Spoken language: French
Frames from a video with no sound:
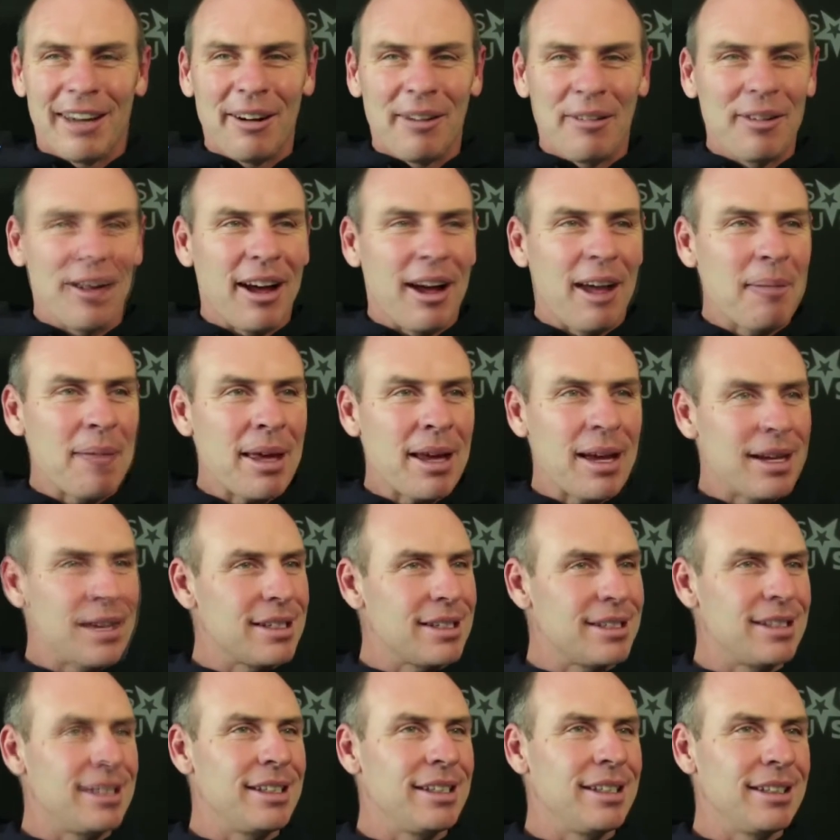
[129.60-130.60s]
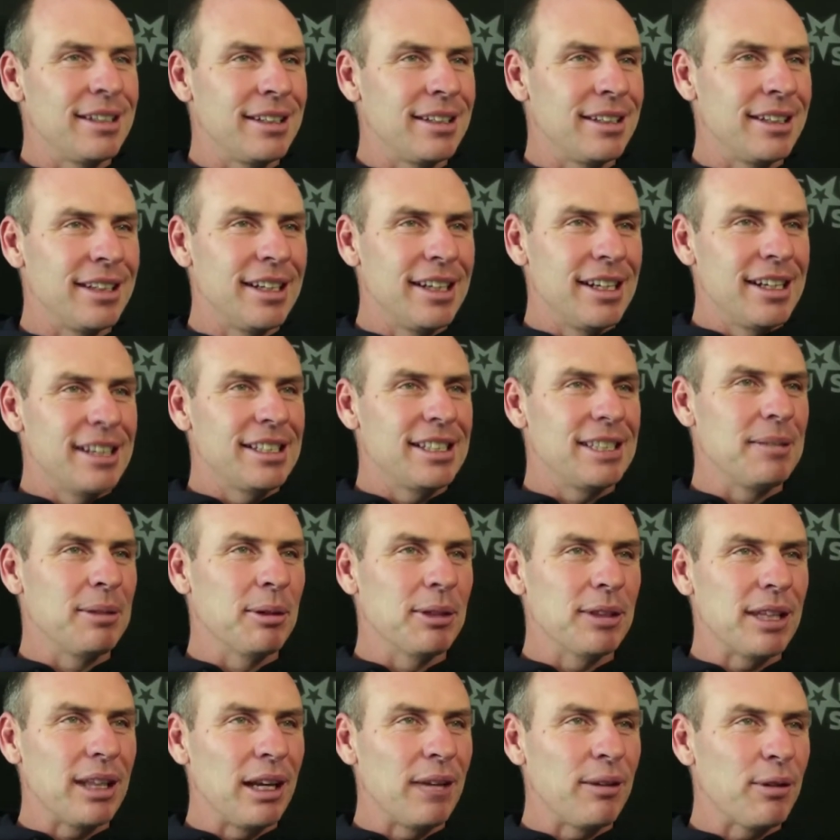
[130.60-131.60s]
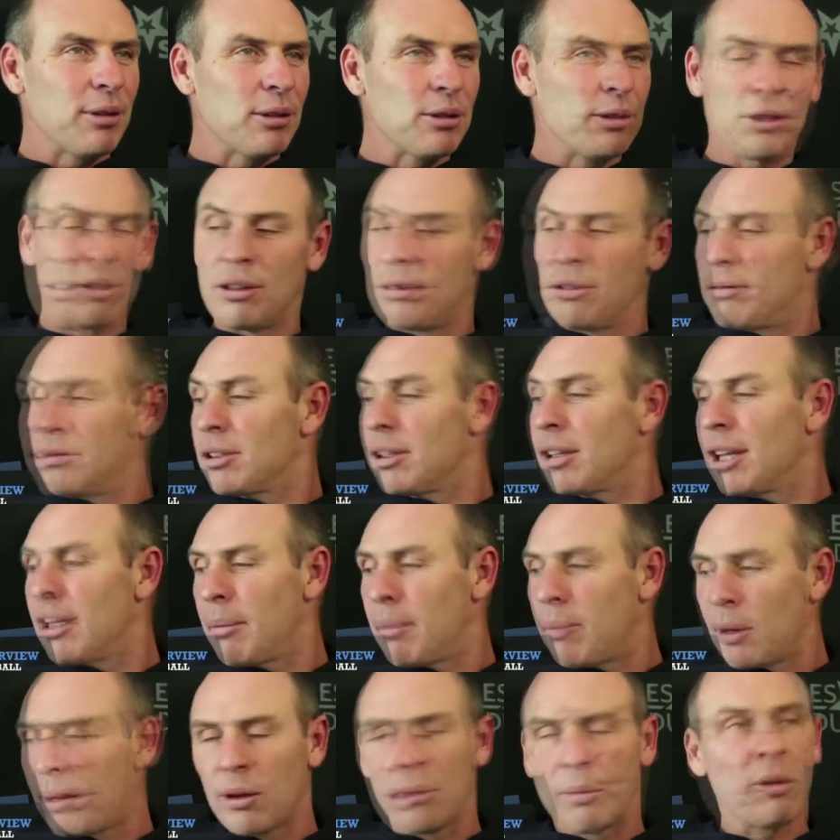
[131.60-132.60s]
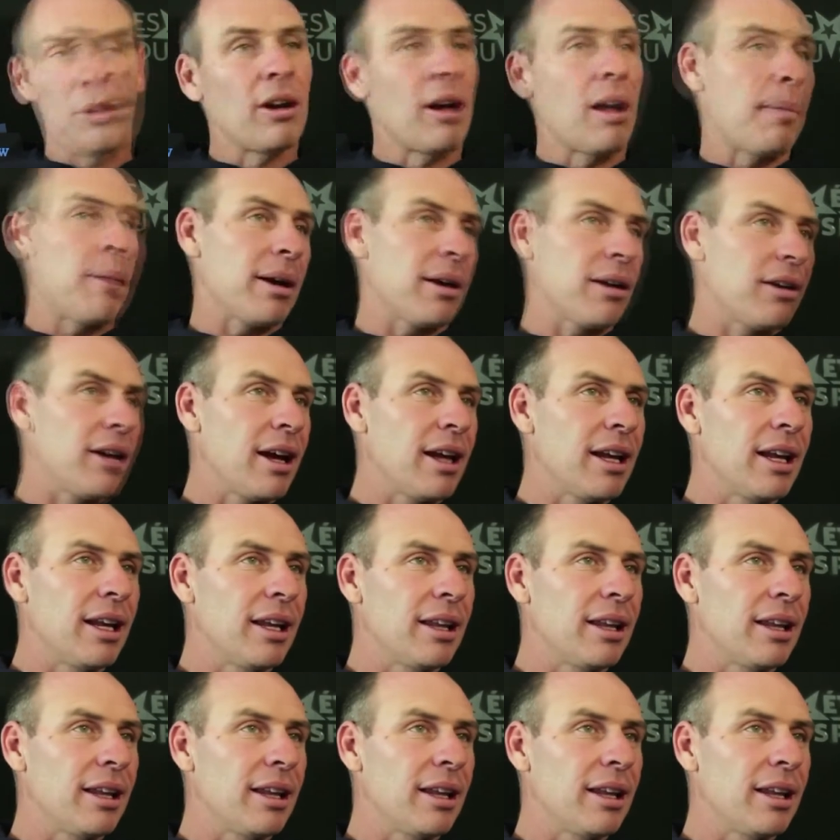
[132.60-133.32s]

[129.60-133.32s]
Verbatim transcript: on verra bien. Hein. si, si mon téléphone sonne, vous savez, il est Bon, à part que là il hein,